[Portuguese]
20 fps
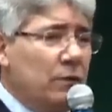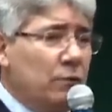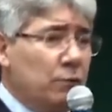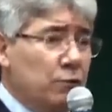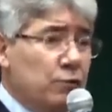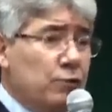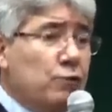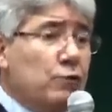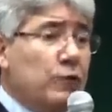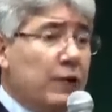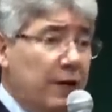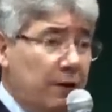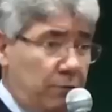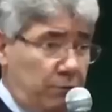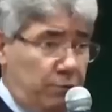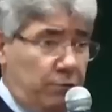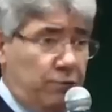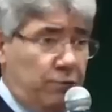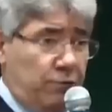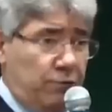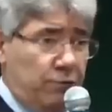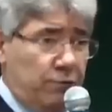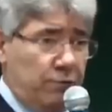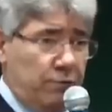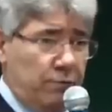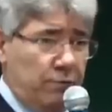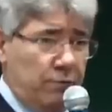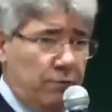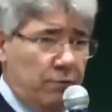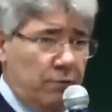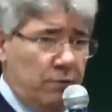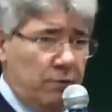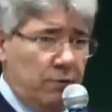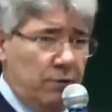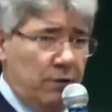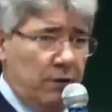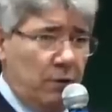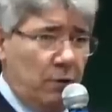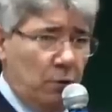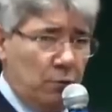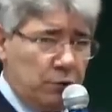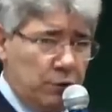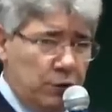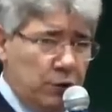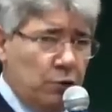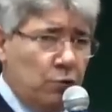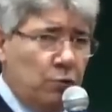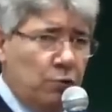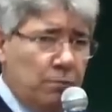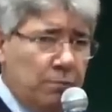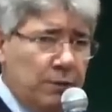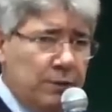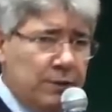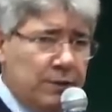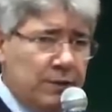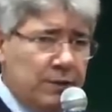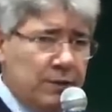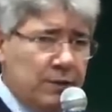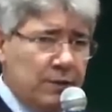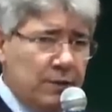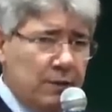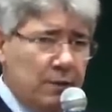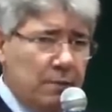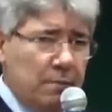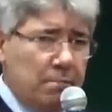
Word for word: os judeus, que com ciúmes